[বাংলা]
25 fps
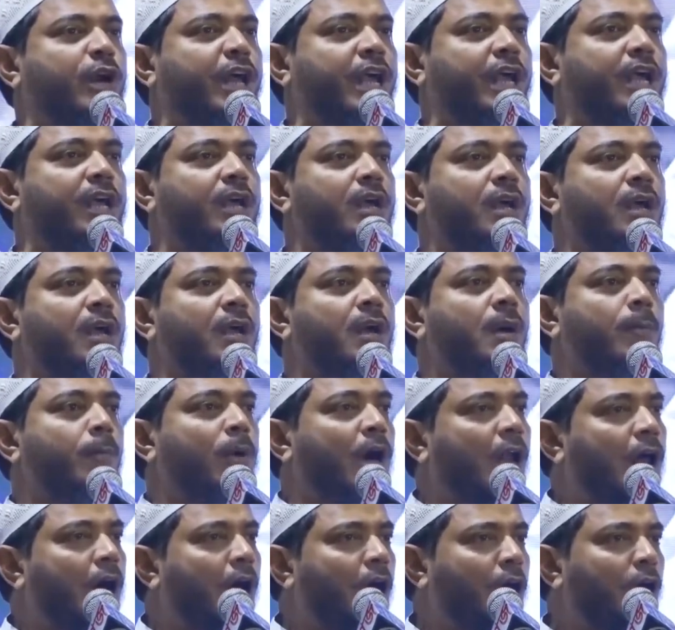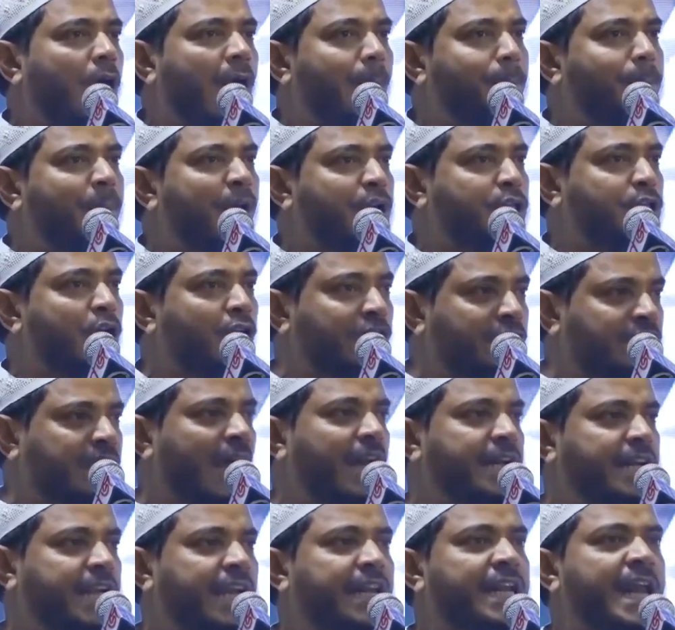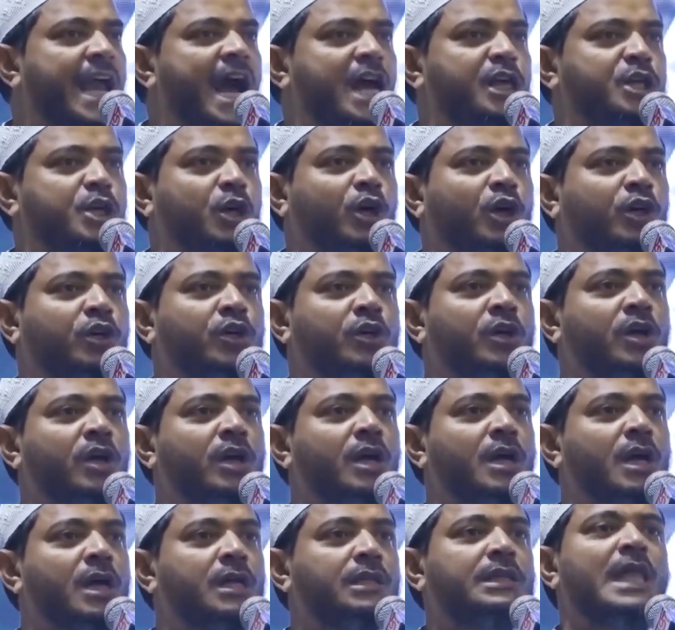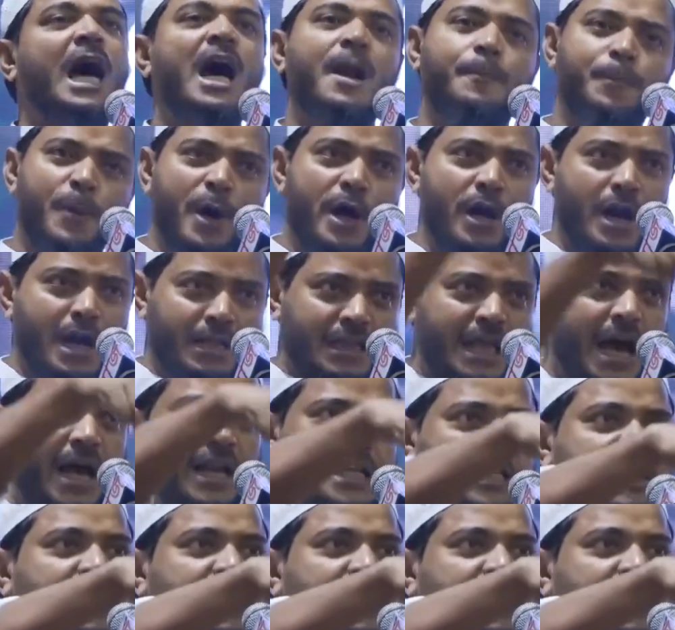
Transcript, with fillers: করে বলা হলো আপনার সন্তানকে নিয়ে আসুন তারপর তার